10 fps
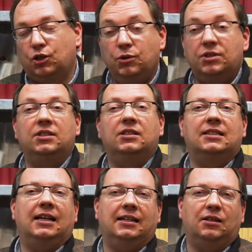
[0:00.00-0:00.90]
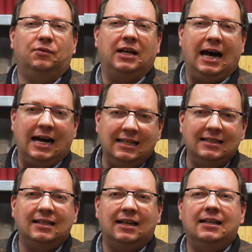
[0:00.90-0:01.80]
Schlüssel zeigt auf der einen
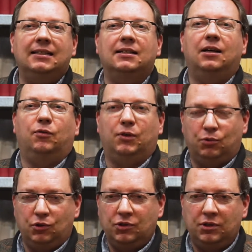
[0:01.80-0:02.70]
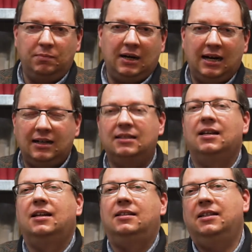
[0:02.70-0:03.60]
Seite auf dem Schlüsselbart
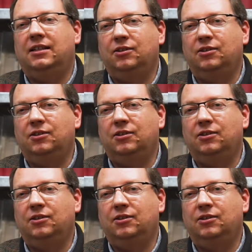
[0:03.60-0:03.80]
die